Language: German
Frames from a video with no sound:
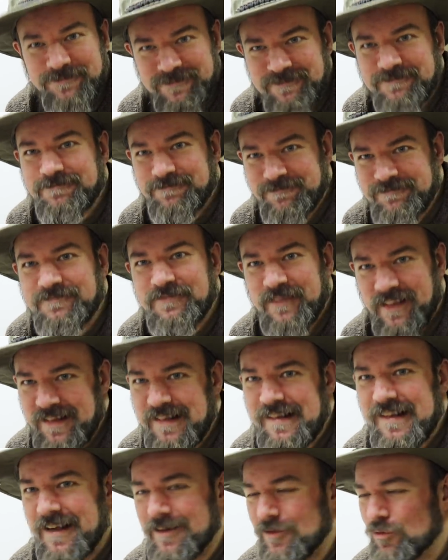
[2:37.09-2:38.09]
Hm,
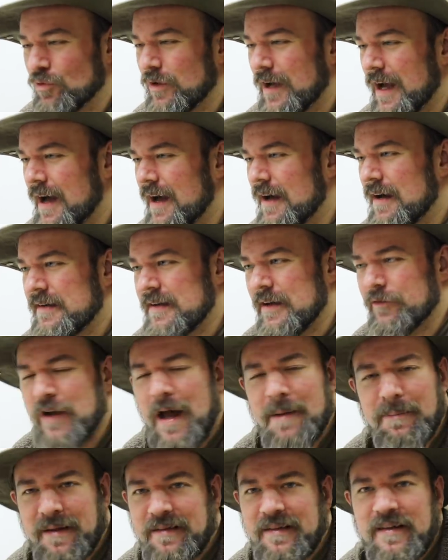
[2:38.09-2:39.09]
sehr sogar. Davon
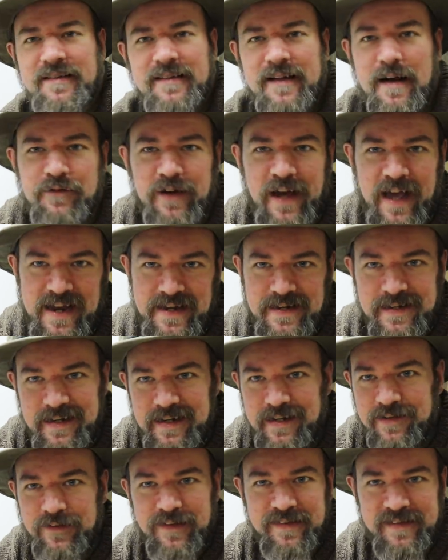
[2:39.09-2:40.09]
abgesehen ist es einfach
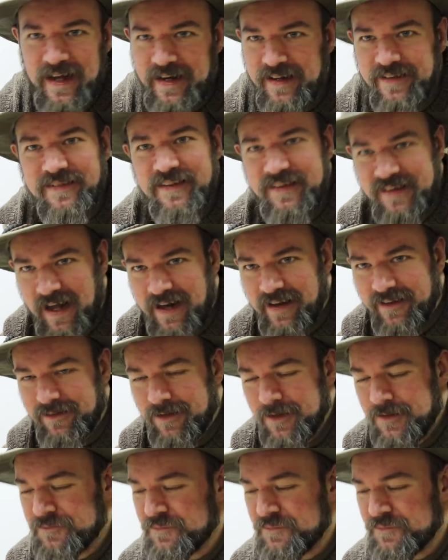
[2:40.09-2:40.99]
endlich. Wenn es alles ist, ist alles.